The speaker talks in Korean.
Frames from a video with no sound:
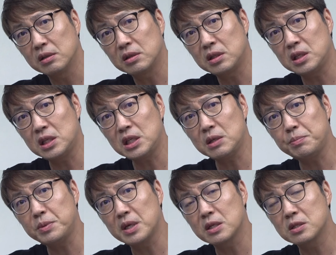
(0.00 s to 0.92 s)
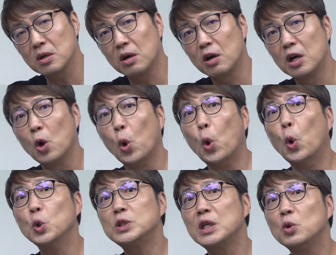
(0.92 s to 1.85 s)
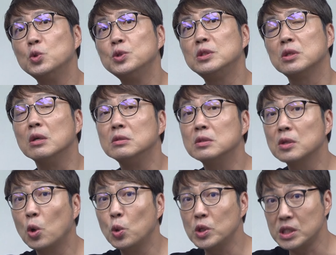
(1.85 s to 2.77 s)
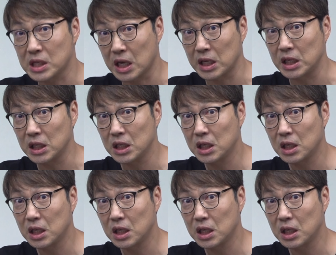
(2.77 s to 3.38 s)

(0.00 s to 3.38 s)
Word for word: TV에서 오세훈 전 서울시장이